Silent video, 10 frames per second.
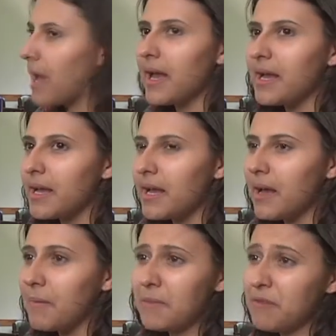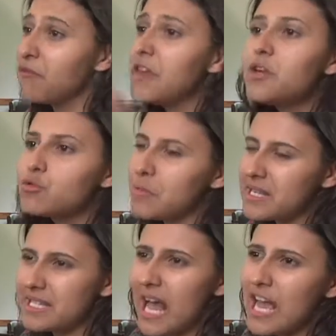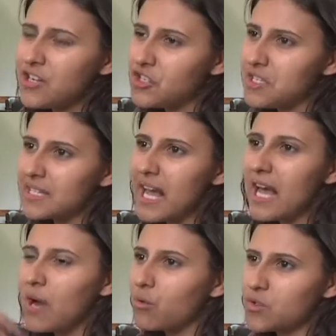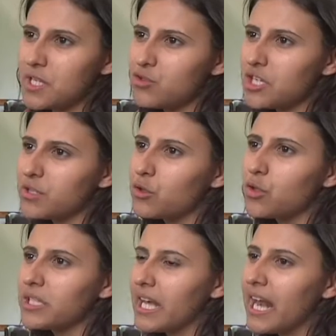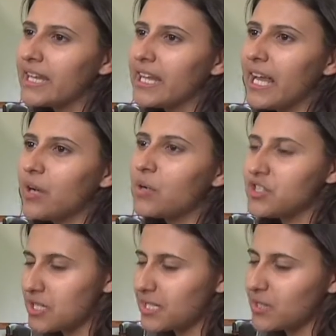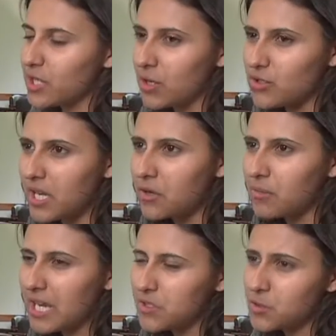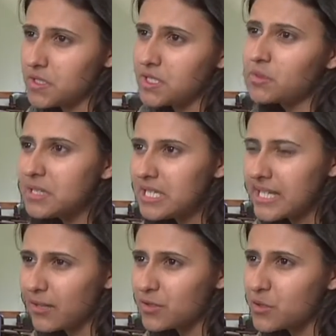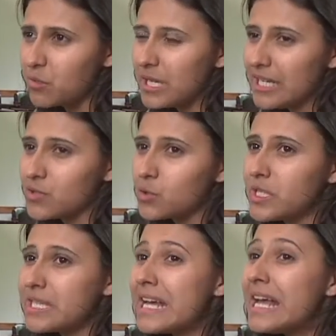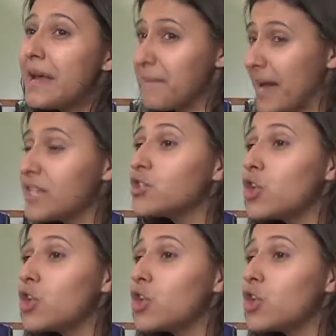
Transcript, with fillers: é, envio de mensagens ao Conselho Diretor da Anatel, Agência Nacional de Telecomunicações e do Ministério das Comunicações, mas